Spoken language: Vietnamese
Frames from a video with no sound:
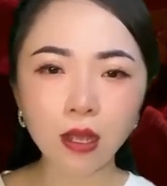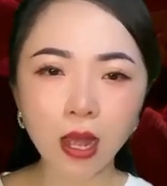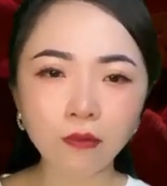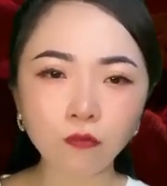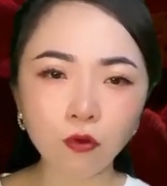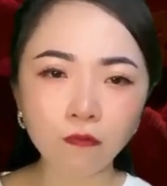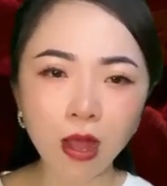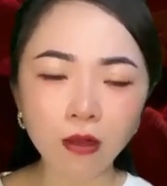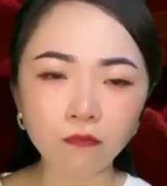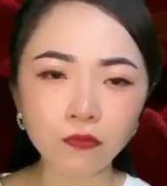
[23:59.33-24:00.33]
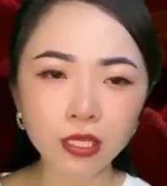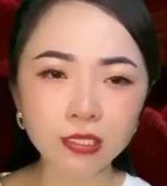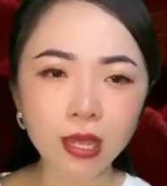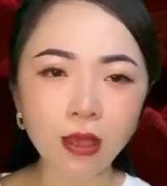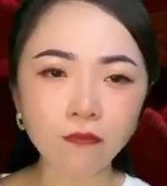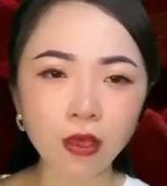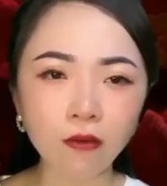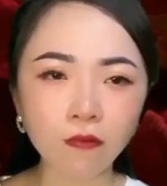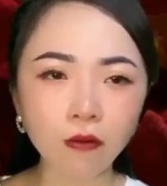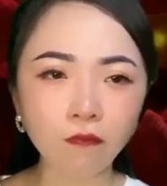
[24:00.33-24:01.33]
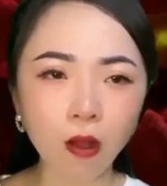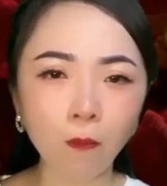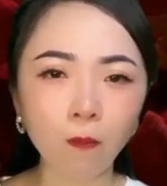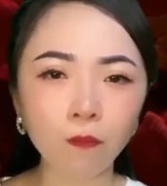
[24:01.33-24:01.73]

Anh vội vàng phi xe về văn phòng.